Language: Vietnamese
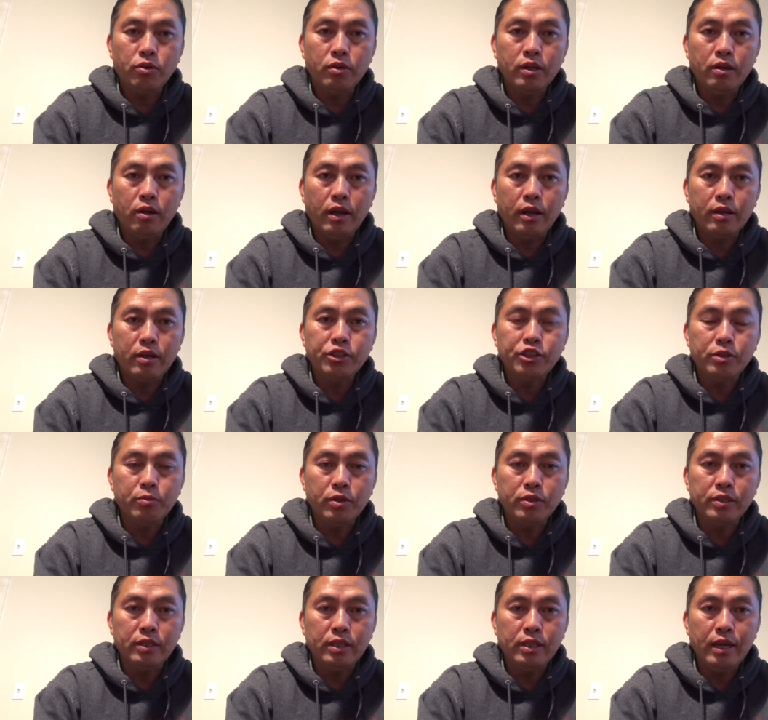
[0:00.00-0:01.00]
thấu trong đi nói
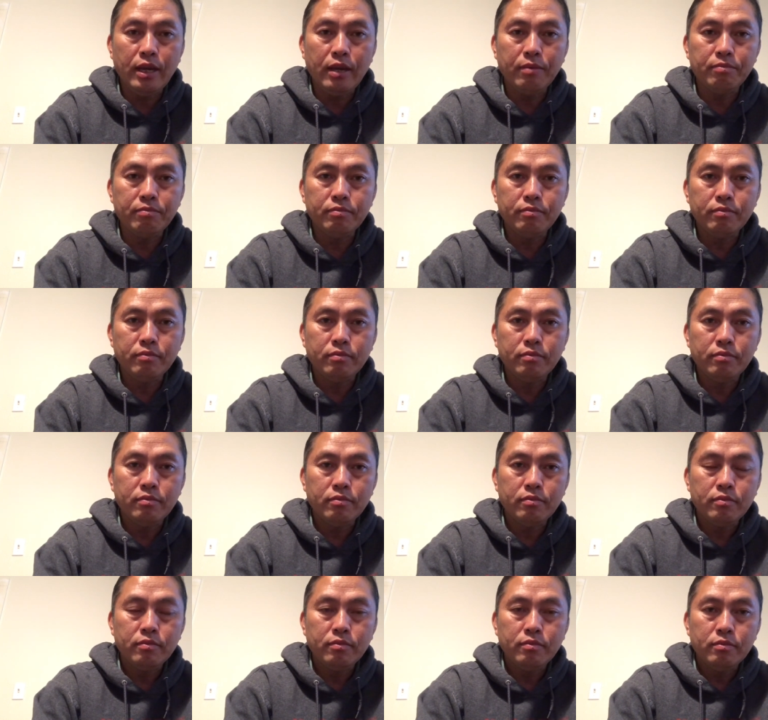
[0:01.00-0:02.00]
chỉ một gì thế
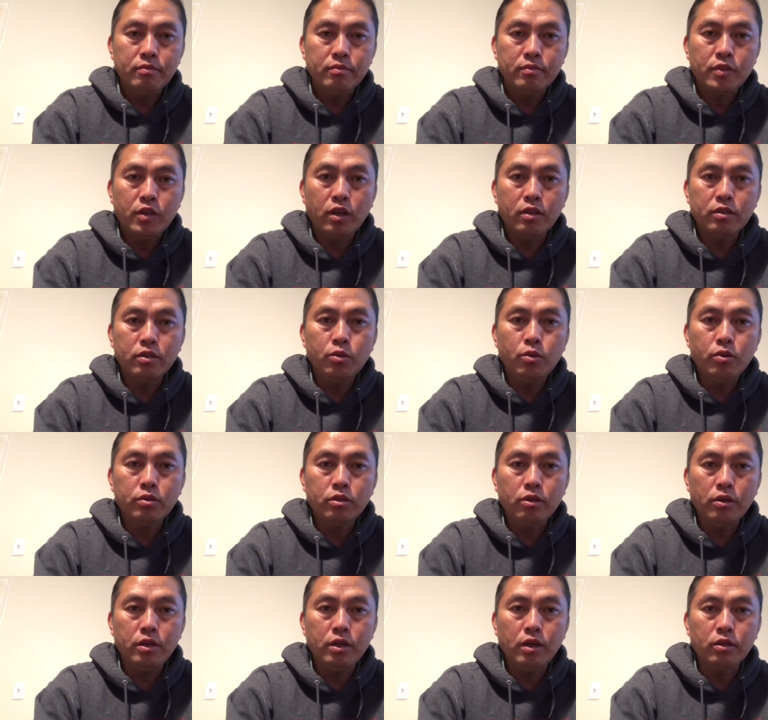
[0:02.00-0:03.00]
có
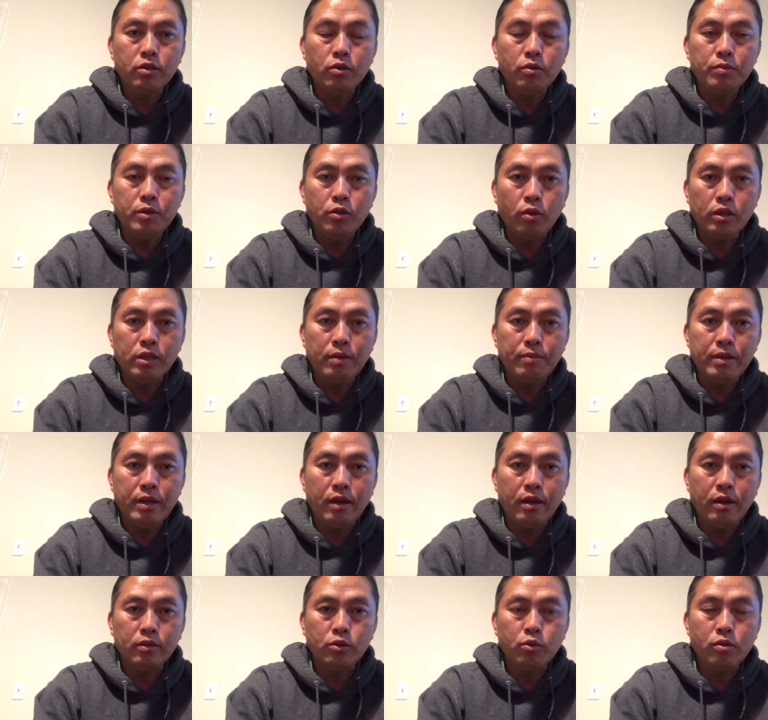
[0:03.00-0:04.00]
dù tới yêu tôi mình nhỏ
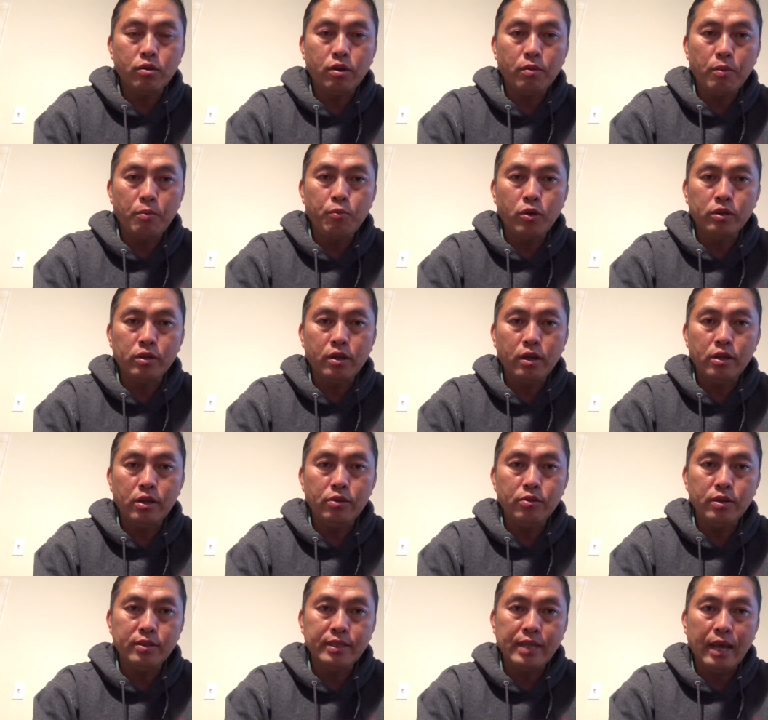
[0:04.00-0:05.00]
thế bây giờ tôi có một
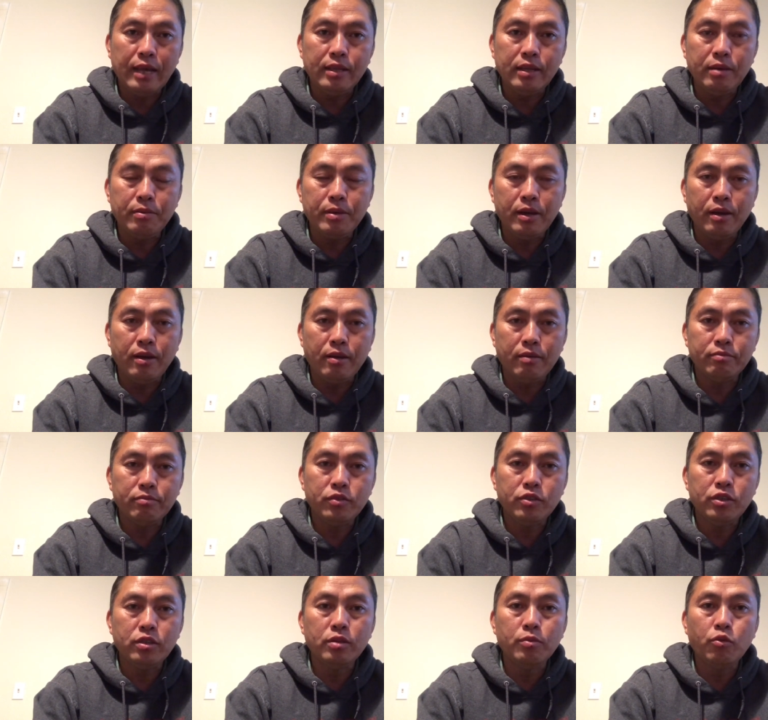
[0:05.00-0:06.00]
phần cái giấy nhận sai thế này bây
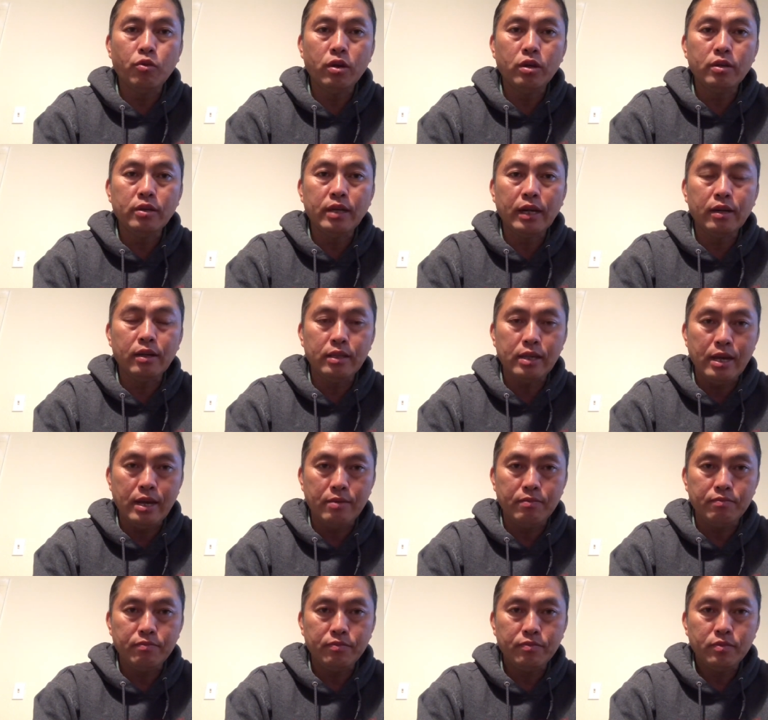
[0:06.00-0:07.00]
giờ chỉ nên một nửa năng
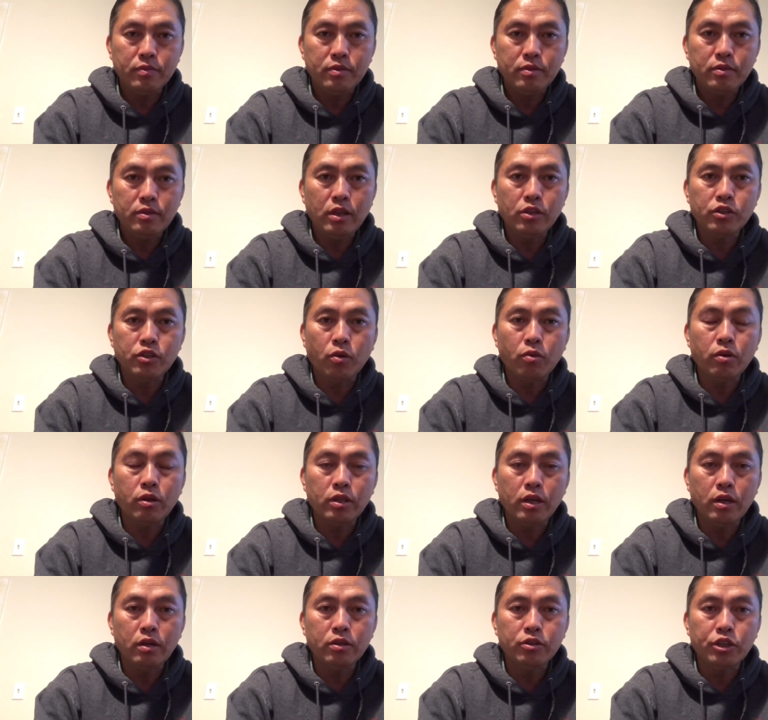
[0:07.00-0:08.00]
là thế đây
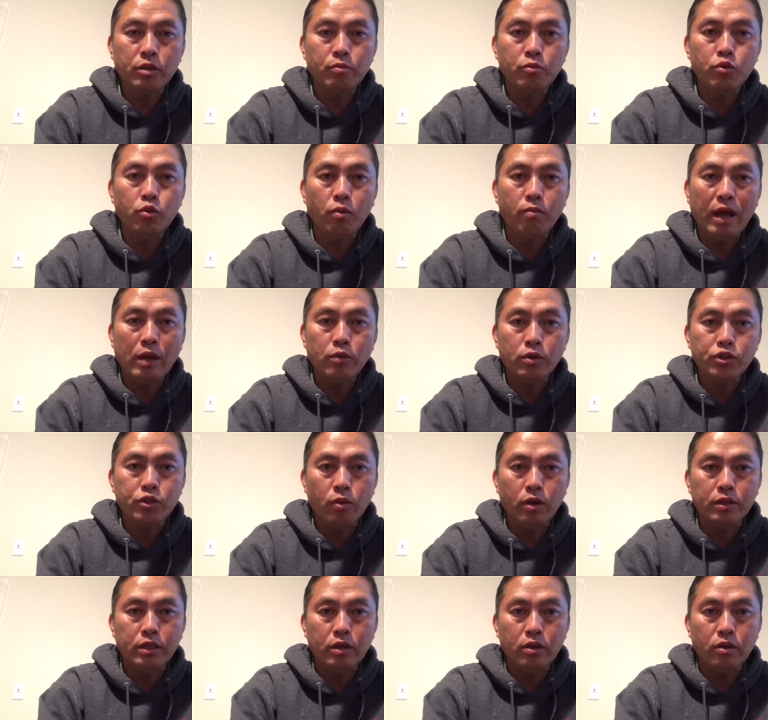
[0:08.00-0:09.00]
rầu lắm thế là nó chúng mua gió ma
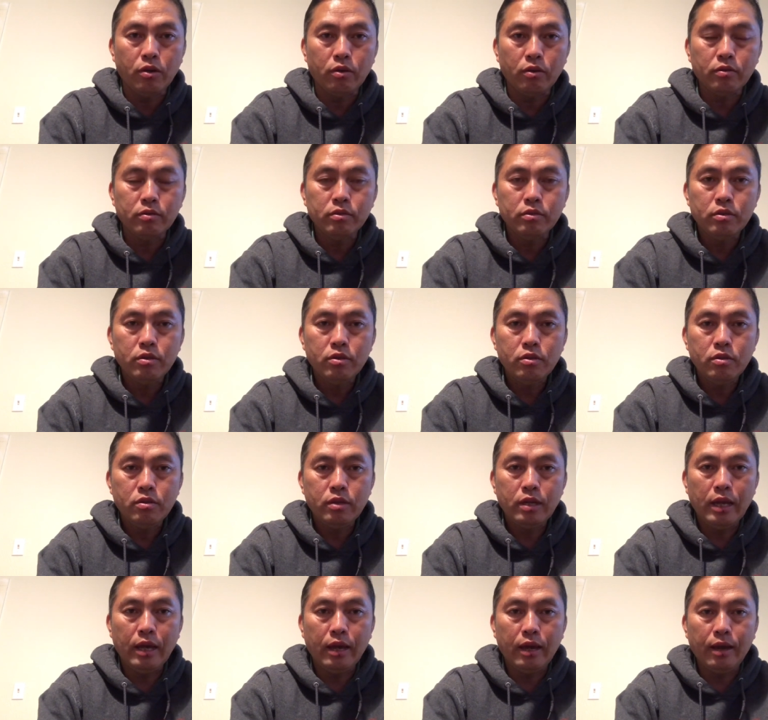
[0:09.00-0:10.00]
gió sủa thế nữa
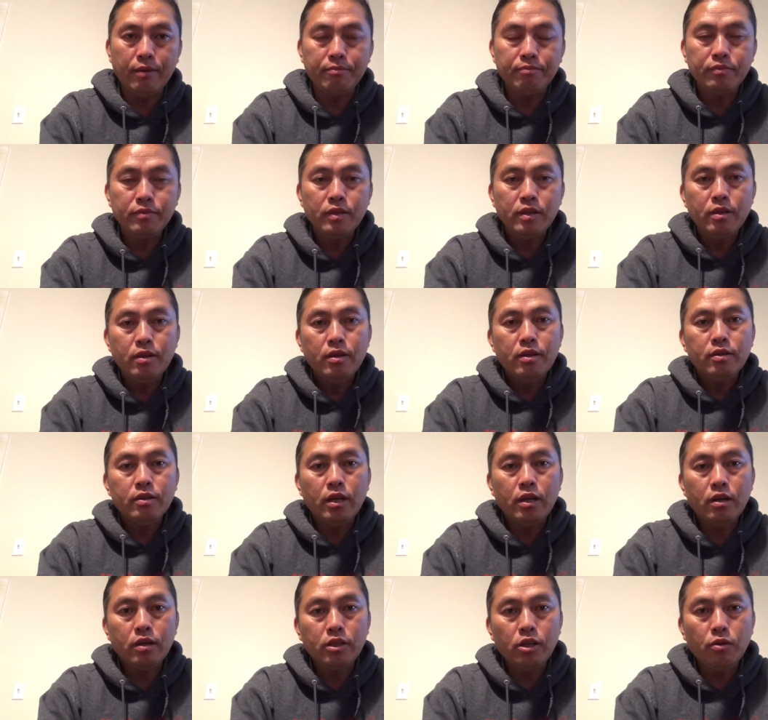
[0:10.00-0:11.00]
nè
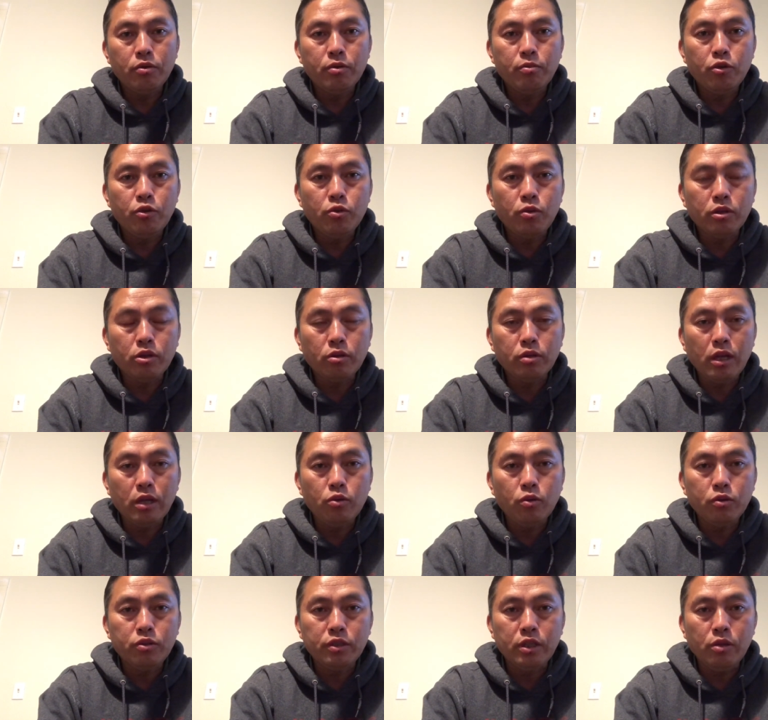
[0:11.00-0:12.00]
thế là tưởng nó mua gió
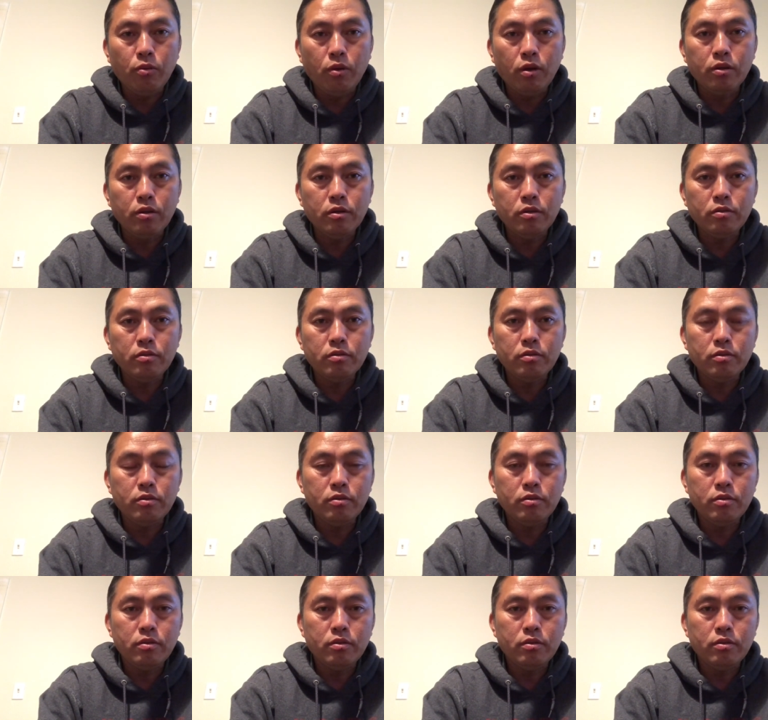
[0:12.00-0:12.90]
tao tôi chỉ còn